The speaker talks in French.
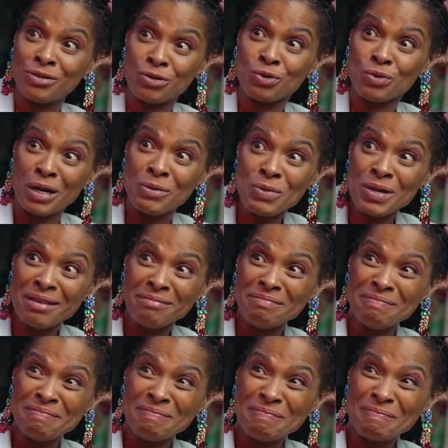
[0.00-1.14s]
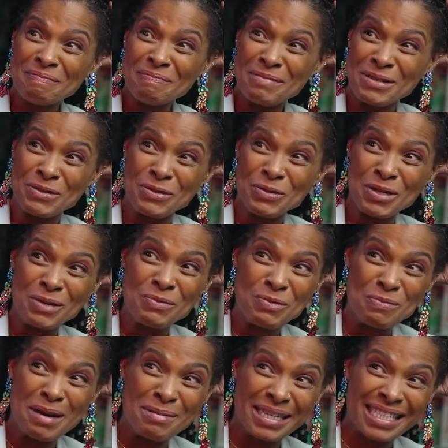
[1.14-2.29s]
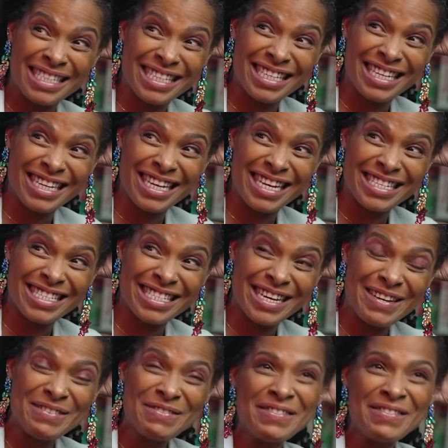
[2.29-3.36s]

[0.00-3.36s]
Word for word: que ce soit lui. Parce que j'aurais pu m'abriter derrière mhm. ça.